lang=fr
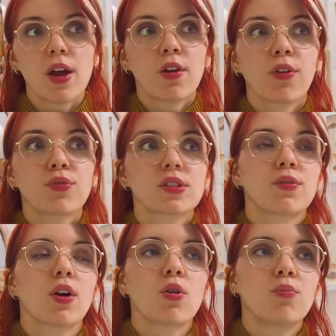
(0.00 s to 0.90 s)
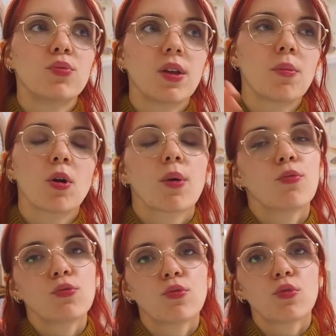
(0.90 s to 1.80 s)
Alors il faut savoir qu'au bout d'un moment, comme
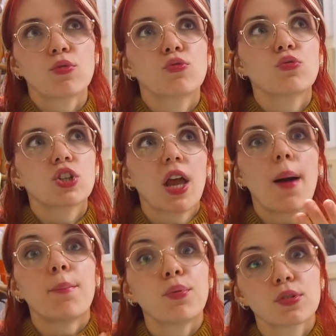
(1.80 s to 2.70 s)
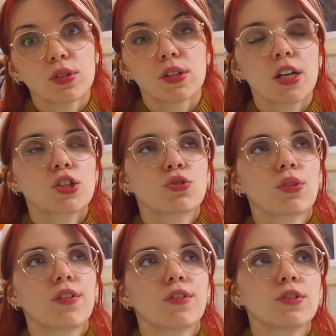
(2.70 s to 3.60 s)
vous touchez un pourcentage sur
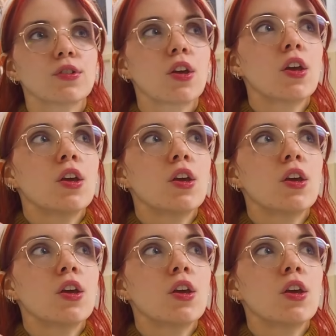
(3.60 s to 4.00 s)
les ventes,